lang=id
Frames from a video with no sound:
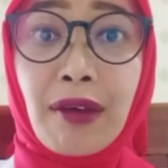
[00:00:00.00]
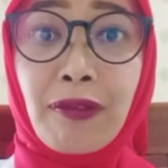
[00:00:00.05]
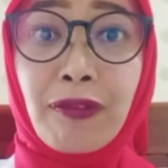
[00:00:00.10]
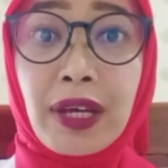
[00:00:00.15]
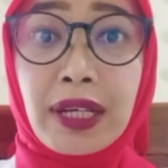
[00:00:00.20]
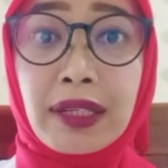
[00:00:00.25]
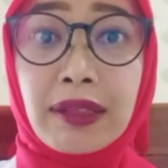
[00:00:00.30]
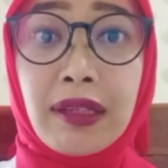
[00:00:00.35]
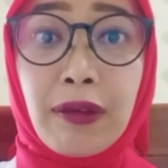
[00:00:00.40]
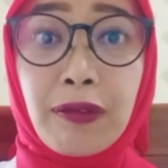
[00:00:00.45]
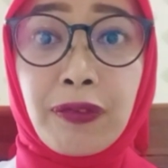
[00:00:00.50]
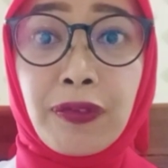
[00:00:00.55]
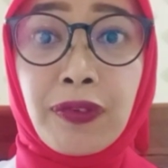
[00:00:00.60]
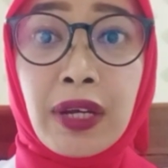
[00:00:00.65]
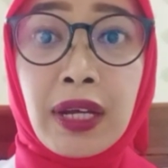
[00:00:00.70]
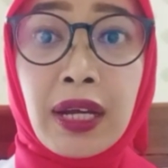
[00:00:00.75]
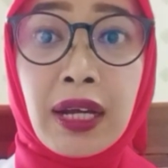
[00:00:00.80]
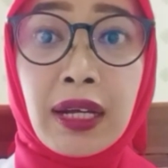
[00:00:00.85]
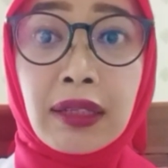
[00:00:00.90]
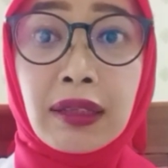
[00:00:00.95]
efektif,
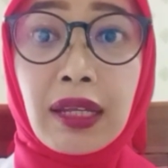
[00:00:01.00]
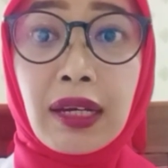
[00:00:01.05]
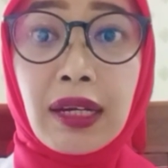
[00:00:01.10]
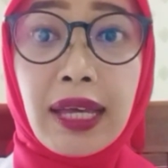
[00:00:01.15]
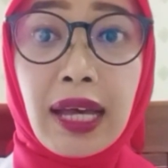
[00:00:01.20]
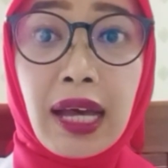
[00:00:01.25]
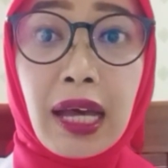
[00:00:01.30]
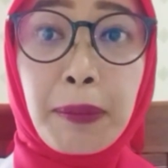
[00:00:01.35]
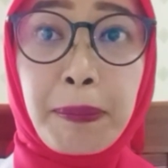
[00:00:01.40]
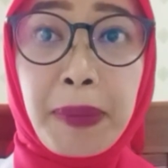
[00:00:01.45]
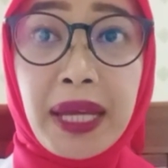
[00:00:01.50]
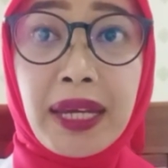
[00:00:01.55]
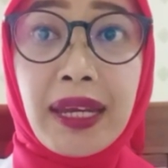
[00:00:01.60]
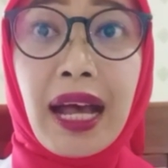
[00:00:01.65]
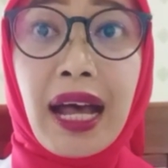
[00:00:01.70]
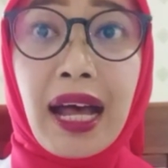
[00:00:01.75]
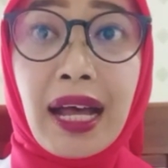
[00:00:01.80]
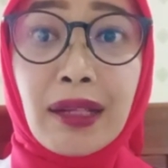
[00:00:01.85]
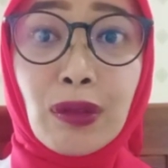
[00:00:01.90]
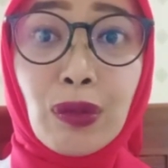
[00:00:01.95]
terlihat pada
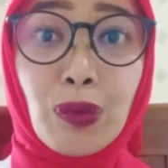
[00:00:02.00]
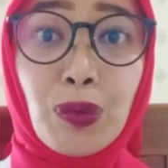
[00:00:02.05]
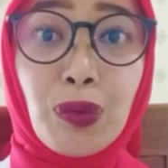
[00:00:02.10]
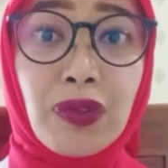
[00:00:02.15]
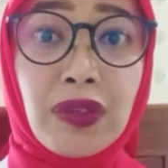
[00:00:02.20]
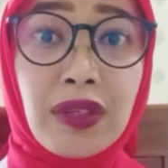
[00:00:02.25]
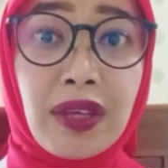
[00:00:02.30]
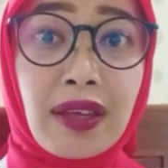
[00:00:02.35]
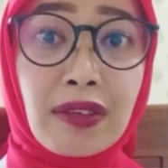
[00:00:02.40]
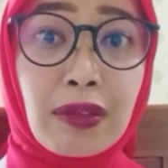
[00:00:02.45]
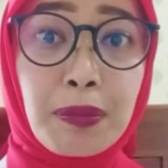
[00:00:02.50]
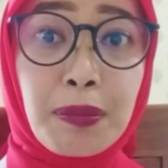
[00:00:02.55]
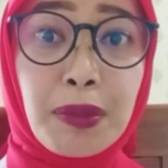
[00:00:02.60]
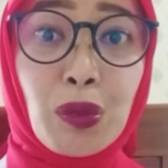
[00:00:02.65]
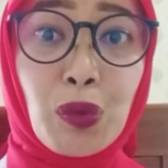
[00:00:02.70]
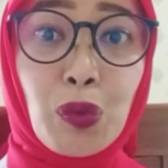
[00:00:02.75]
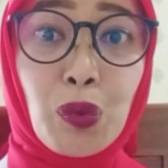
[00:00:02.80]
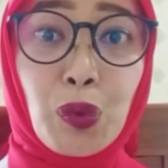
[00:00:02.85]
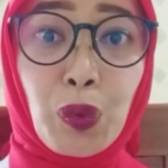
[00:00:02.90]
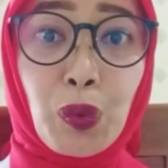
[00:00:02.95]
antusiasme
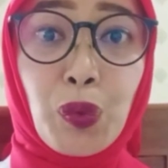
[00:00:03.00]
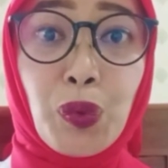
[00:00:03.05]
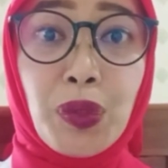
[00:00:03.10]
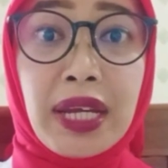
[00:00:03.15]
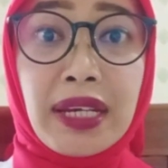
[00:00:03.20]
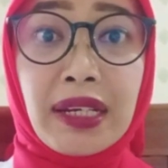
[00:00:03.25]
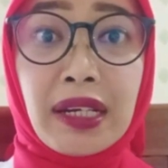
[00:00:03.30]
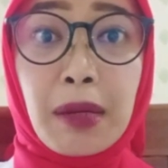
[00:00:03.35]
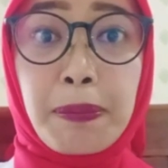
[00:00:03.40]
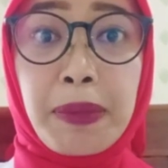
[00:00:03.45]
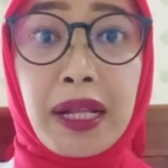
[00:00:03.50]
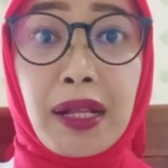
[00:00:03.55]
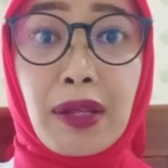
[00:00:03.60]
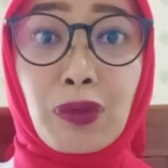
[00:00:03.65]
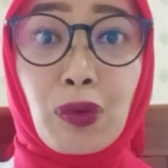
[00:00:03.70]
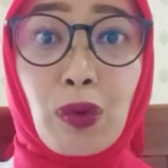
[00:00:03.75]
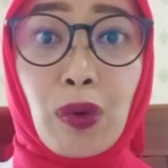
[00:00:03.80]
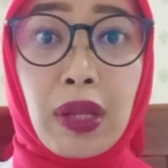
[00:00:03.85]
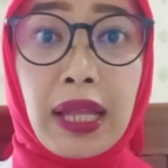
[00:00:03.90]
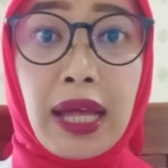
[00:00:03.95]
guru dan kepala
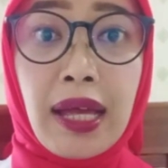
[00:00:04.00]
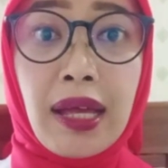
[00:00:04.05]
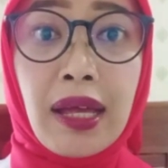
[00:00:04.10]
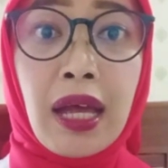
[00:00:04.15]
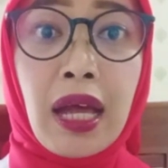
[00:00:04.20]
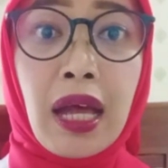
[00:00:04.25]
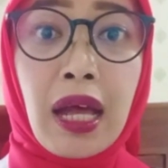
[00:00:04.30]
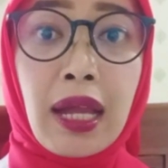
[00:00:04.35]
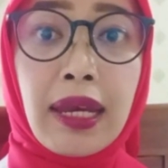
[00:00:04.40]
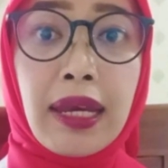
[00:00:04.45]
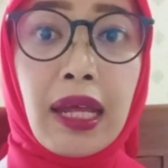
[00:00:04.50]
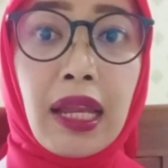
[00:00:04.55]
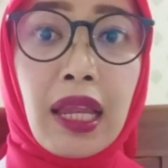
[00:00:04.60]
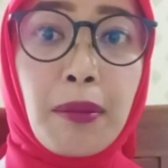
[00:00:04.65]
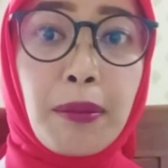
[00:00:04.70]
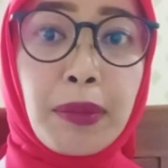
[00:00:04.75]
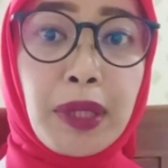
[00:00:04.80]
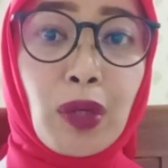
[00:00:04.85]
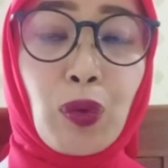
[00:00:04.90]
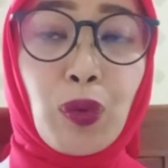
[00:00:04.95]
sekolah
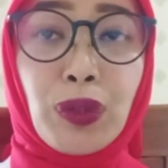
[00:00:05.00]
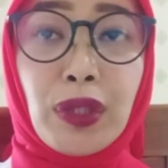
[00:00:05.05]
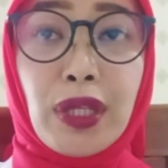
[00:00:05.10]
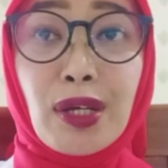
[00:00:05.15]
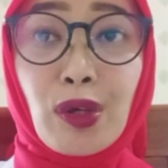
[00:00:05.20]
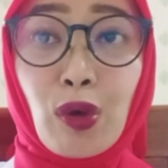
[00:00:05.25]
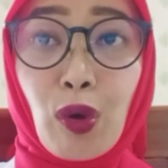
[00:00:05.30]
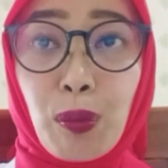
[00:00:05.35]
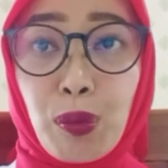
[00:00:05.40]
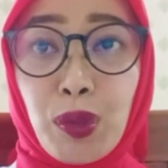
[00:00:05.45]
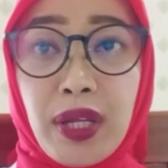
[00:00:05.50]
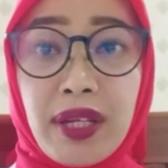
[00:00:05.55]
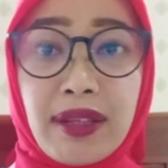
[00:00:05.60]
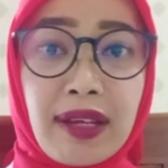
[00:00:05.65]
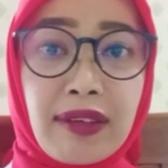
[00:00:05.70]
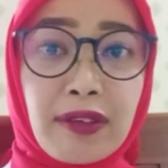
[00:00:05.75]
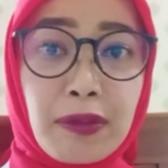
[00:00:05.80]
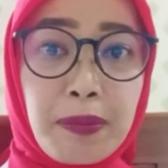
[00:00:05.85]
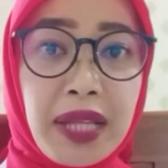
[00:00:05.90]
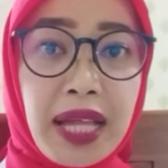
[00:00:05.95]
dalam mengikuti
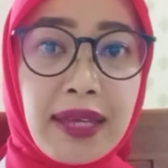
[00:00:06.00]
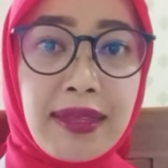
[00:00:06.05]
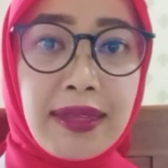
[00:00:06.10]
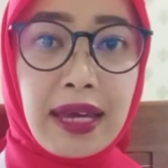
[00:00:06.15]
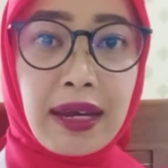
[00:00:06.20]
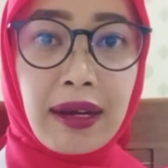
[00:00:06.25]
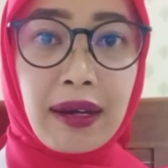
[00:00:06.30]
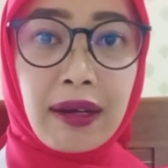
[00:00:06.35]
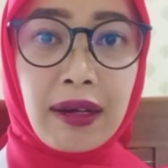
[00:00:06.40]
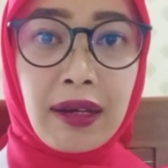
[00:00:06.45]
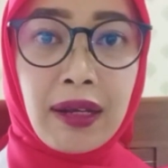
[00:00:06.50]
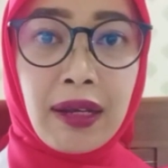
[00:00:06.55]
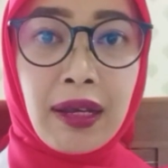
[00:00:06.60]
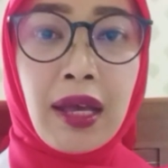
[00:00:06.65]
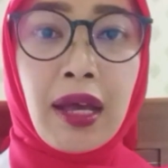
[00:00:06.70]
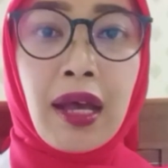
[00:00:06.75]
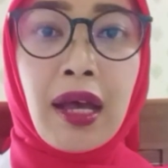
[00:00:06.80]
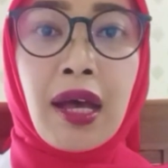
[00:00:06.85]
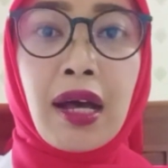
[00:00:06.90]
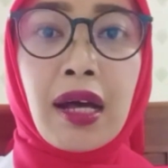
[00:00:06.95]
komunitas belajar.
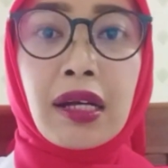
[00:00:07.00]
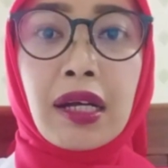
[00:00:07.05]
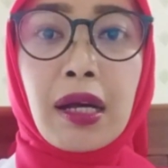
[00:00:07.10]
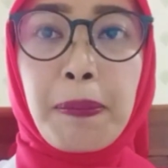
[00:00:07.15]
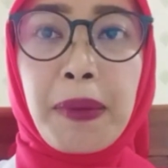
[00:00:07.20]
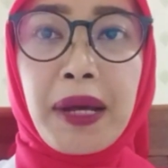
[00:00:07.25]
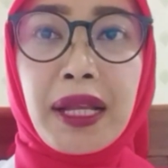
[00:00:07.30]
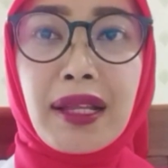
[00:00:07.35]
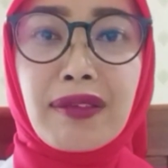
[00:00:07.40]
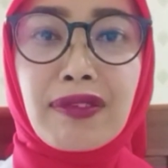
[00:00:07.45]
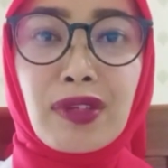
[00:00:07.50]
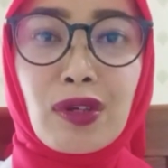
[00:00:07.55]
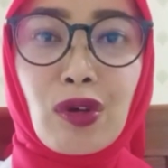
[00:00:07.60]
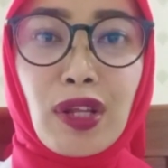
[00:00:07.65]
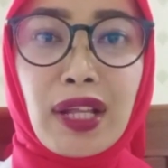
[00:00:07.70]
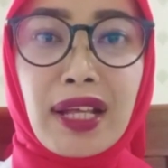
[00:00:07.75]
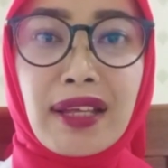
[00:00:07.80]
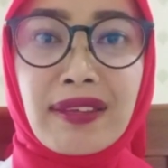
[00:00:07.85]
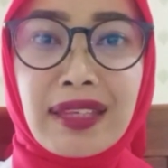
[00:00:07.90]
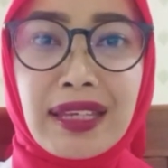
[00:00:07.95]
Kepala
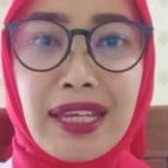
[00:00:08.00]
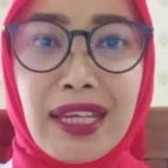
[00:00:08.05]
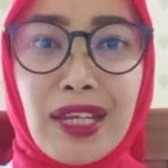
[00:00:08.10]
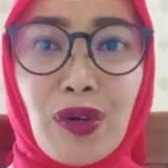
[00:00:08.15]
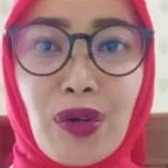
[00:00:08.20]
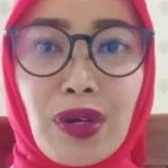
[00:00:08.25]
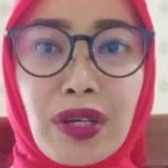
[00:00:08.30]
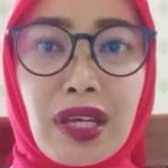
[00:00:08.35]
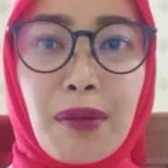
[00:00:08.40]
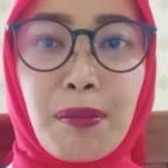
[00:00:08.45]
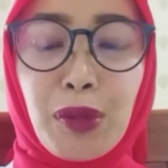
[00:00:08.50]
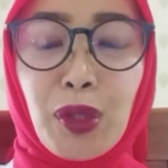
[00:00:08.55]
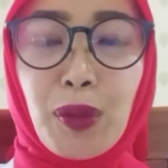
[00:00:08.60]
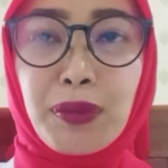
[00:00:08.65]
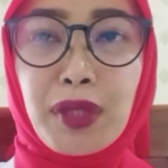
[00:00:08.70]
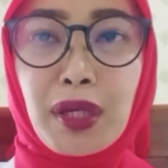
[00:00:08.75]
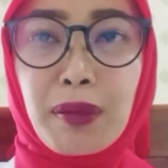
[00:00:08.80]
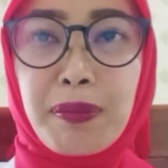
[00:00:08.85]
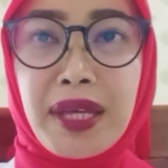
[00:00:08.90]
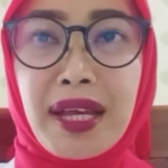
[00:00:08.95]
sekolah senior yang belum
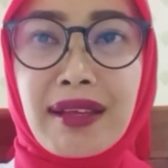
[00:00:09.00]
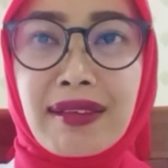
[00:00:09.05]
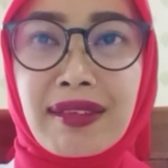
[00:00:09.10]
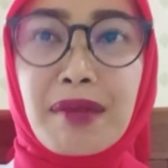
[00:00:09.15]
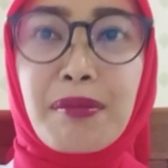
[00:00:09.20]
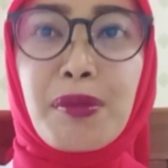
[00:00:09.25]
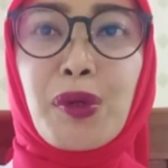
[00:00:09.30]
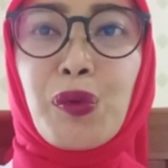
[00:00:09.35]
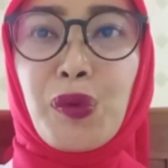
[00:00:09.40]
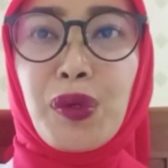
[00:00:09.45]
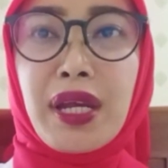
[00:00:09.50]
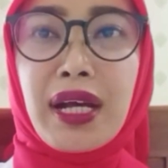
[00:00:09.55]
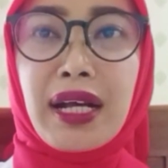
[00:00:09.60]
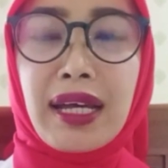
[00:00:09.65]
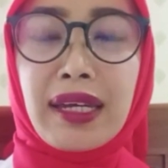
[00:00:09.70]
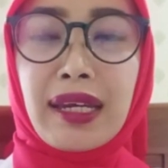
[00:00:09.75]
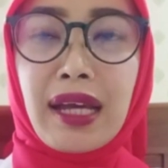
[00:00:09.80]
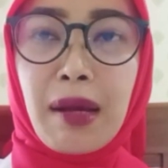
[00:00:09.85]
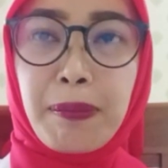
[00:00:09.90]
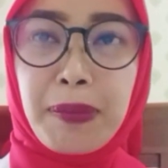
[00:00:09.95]
terbiasa
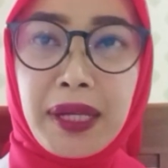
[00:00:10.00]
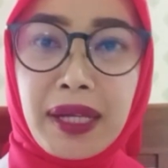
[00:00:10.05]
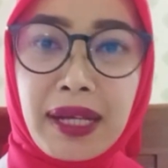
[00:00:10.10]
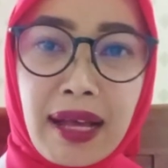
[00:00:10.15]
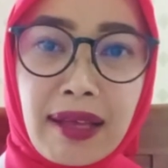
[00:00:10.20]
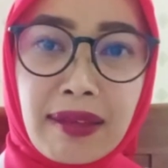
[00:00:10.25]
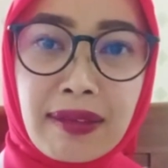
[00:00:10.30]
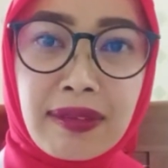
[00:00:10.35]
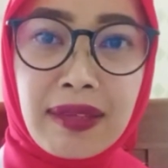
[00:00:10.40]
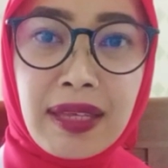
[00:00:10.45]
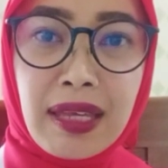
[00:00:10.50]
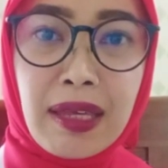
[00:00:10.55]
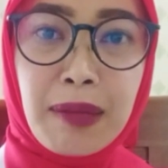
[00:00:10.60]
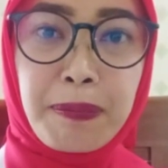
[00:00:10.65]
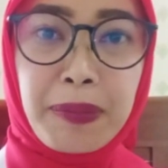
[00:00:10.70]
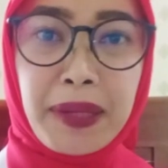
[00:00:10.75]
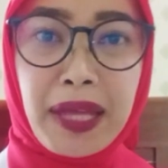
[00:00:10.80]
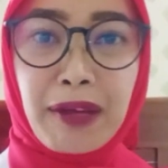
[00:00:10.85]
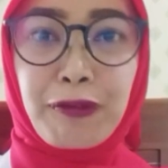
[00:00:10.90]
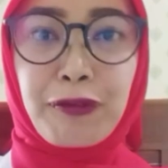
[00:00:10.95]
menggunakan aplikasi
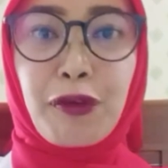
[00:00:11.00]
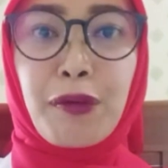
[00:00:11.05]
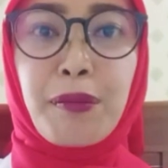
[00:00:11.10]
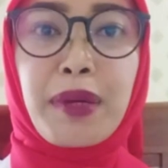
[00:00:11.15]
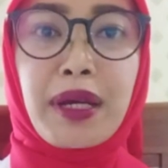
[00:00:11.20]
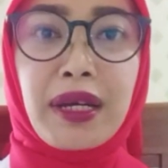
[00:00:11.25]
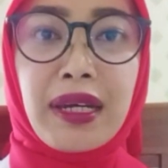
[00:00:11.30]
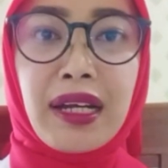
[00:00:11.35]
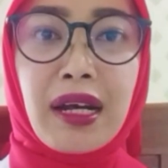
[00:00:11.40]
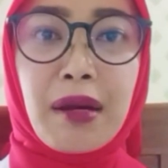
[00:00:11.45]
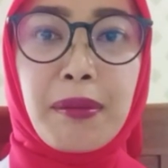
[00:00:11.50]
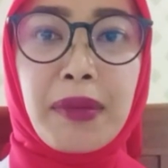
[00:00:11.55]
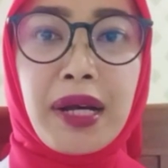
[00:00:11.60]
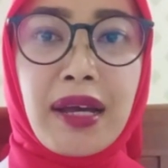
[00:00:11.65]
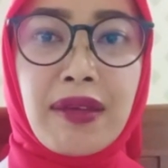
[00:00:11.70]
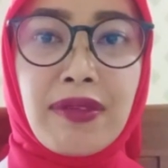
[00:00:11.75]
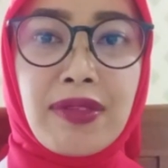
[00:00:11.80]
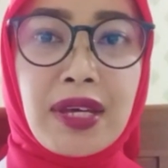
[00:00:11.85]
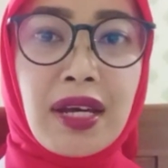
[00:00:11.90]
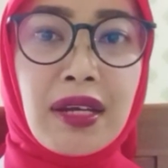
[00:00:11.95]
platform Merdeka
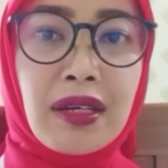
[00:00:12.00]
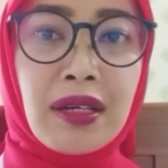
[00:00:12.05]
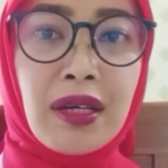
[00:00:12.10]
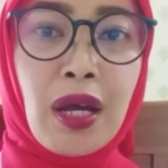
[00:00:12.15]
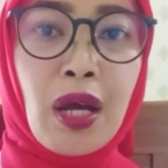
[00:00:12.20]
Mengajar